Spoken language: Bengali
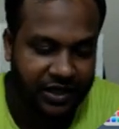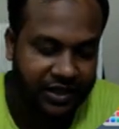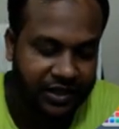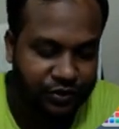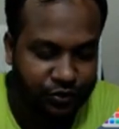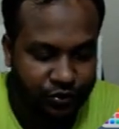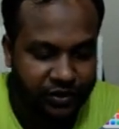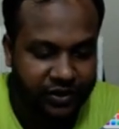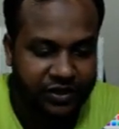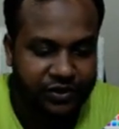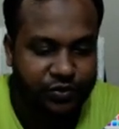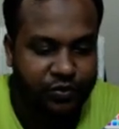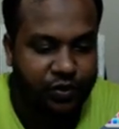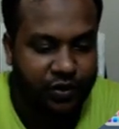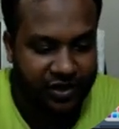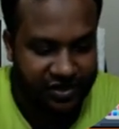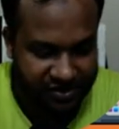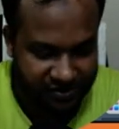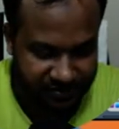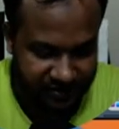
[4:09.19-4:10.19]
কিন্তু ওটা কিন্তু
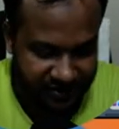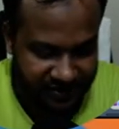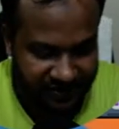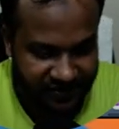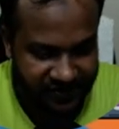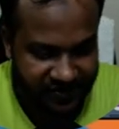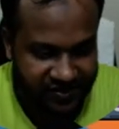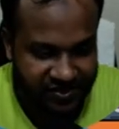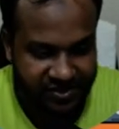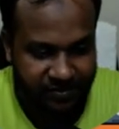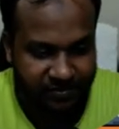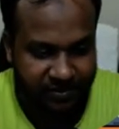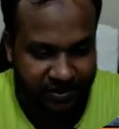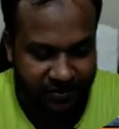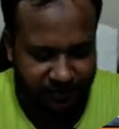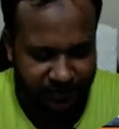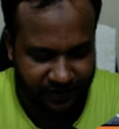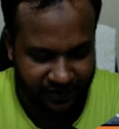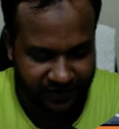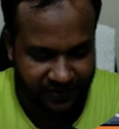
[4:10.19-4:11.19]
করা যাবে সিস্টেম
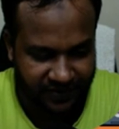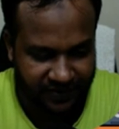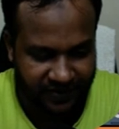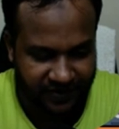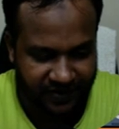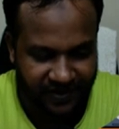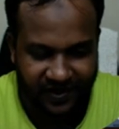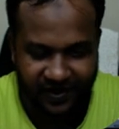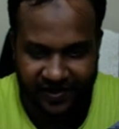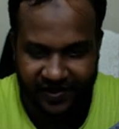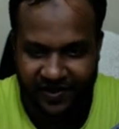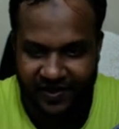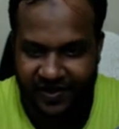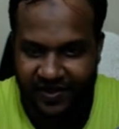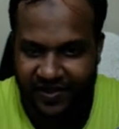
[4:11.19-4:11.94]
লাগবে হ্যাঁ